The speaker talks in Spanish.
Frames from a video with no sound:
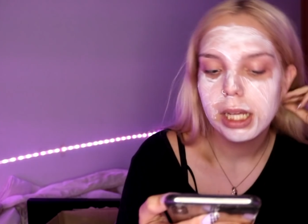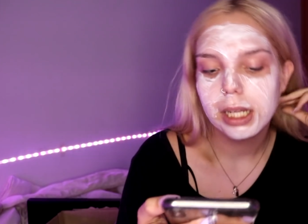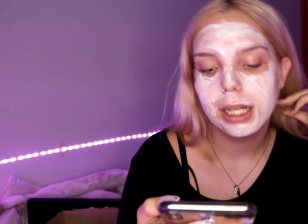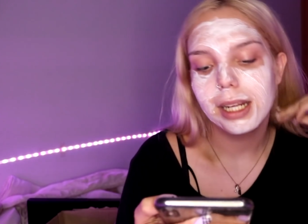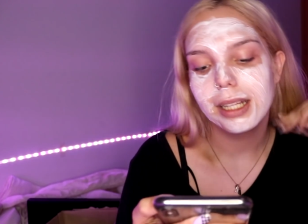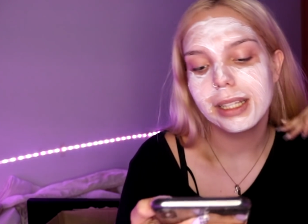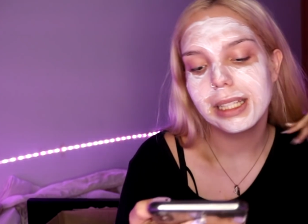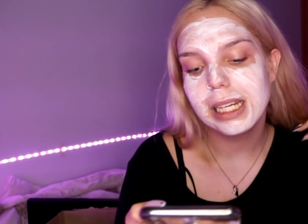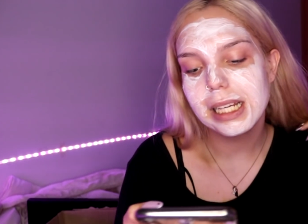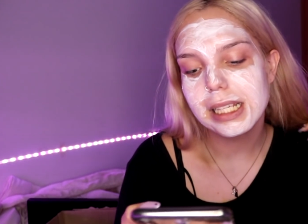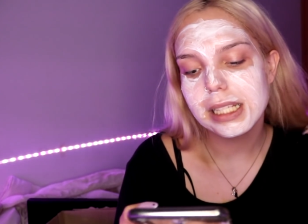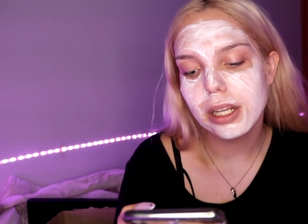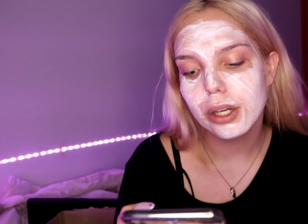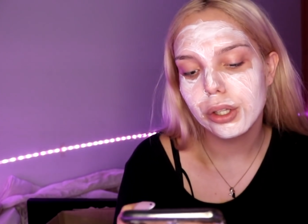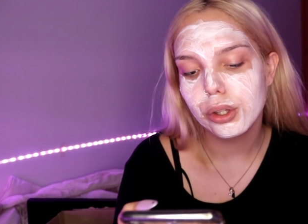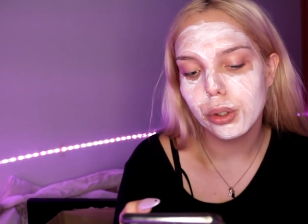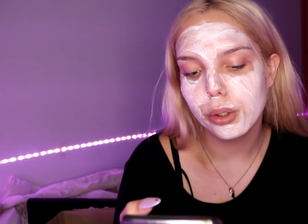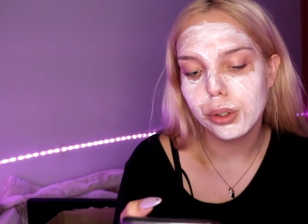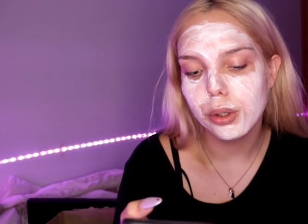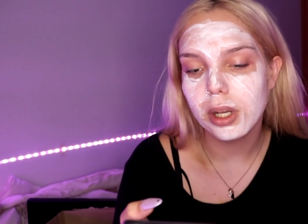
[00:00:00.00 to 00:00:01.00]
Candela
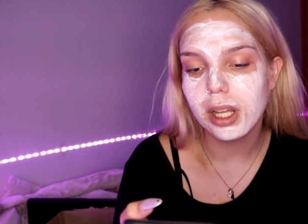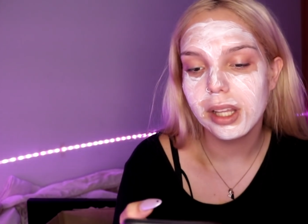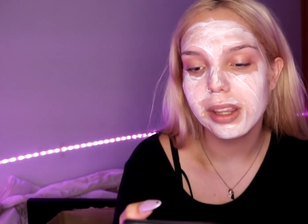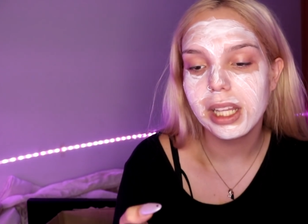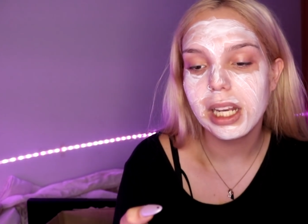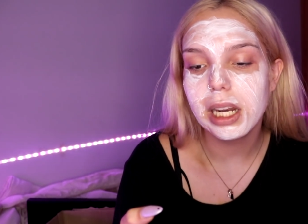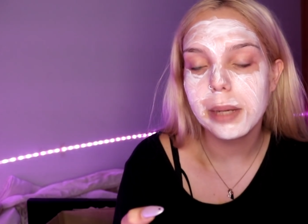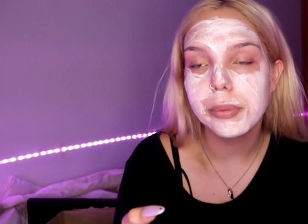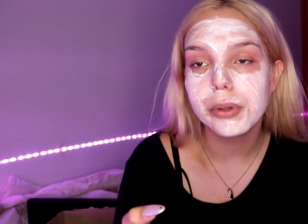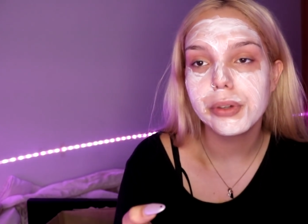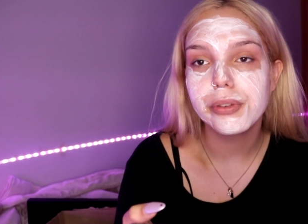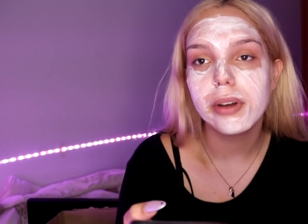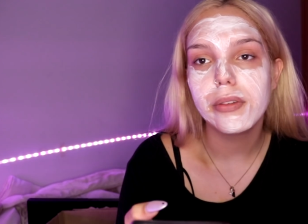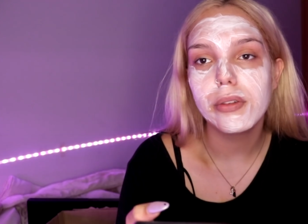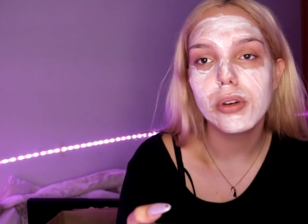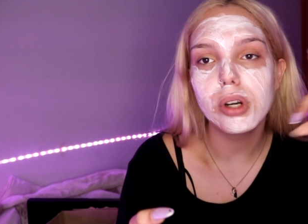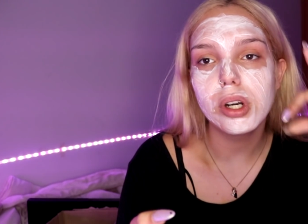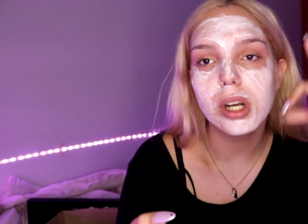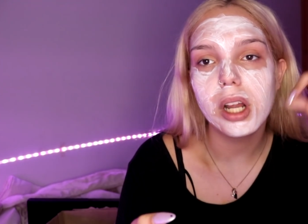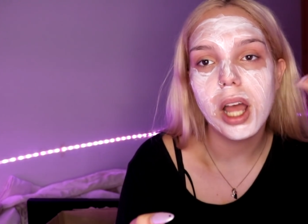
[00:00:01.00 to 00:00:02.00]
Sartorius, Candela, por
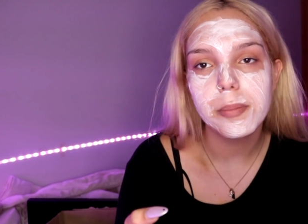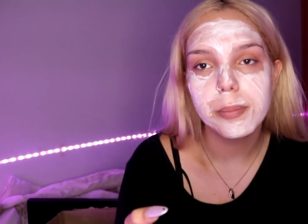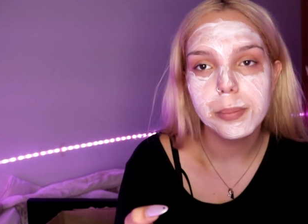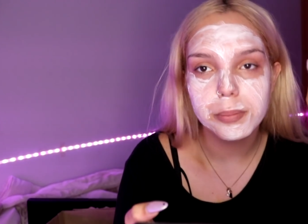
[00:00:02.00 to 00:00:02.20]
favor,